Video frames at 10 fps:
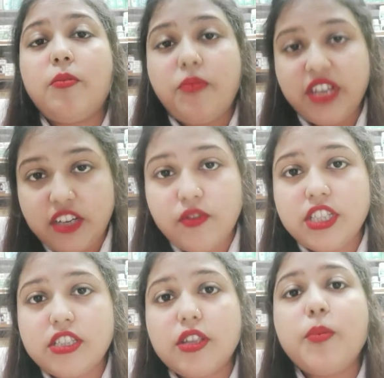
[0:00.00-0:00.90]

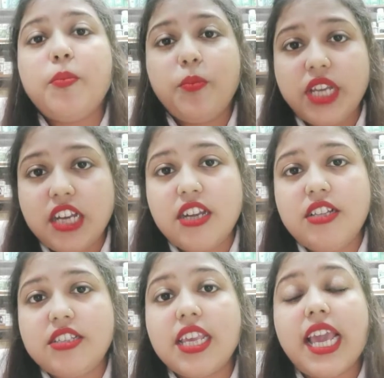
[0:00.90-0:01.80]
विटामिन्स
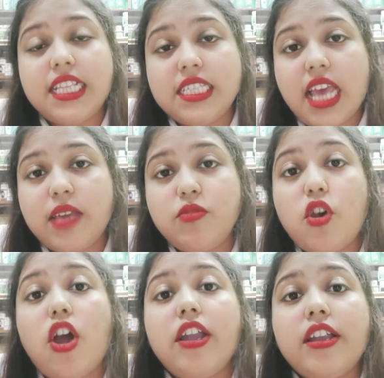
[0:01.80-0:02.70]
मिनरल्स एंजाइम्स
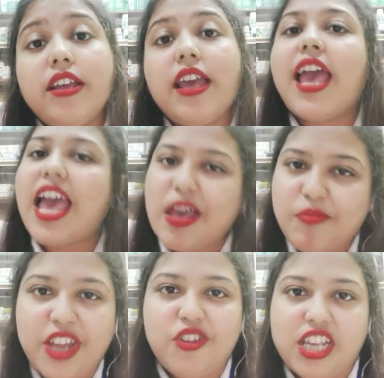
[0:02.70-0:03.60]
और
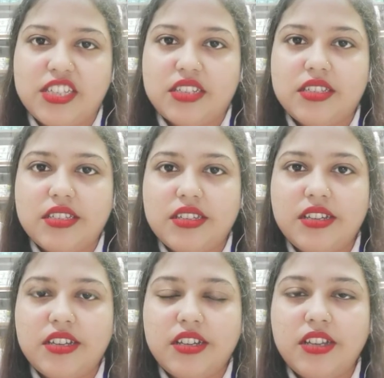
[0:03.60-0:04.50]
एमाइनो एसिड्स
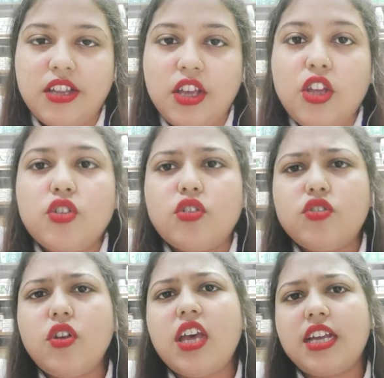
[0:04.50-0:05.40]

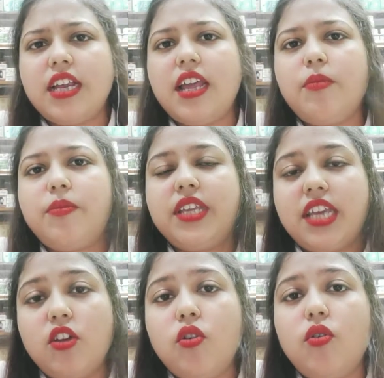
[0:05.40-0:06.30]
दोस्तों अगर आप
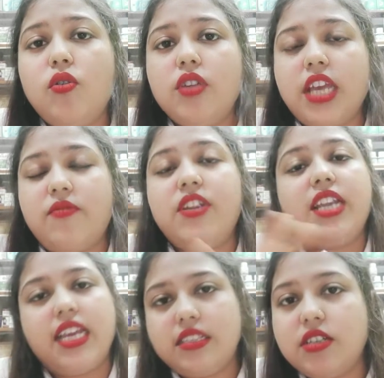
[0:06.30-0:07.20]
यंग हो या फिर
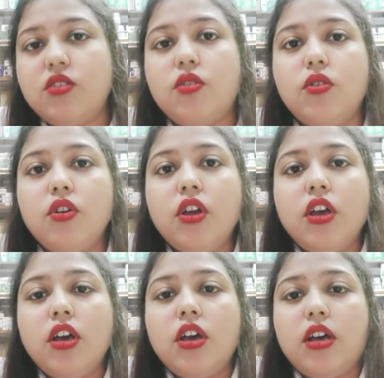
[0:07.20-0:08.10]
एजड हो
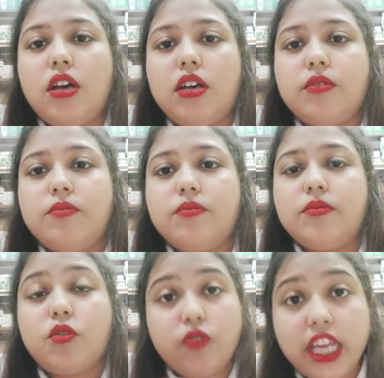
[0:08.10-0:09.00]

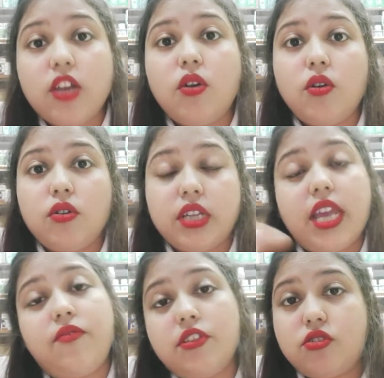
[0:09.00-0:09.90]
वीक um, हो
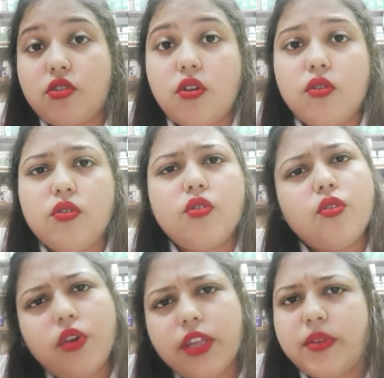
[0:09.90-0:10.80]
या फिर स्ट्रांग हो
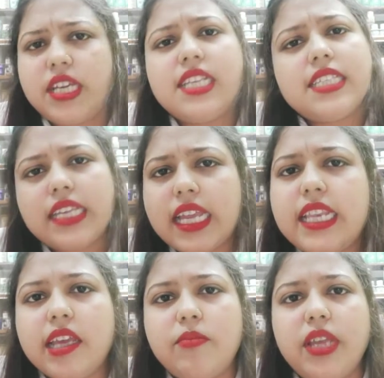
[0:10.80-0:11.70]
कोई भी किसी के
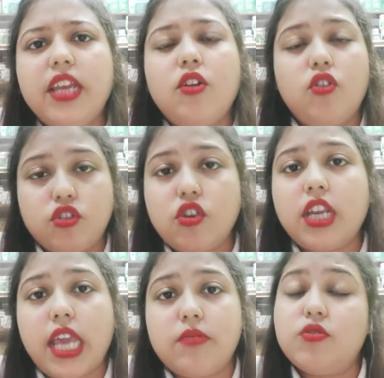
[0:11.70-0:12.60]
लिए भी
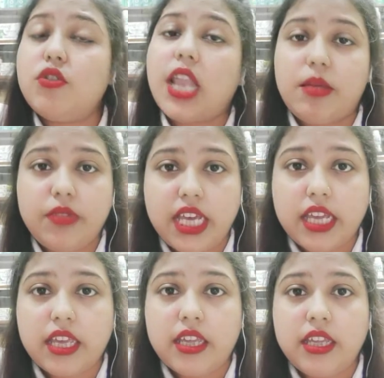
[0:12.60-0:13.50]
कोलेस्ट्रॉल कैप्सूल
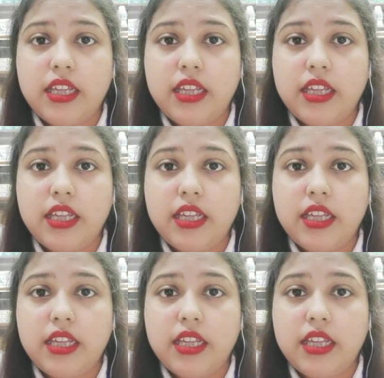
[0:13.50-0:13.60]
लाभदायक है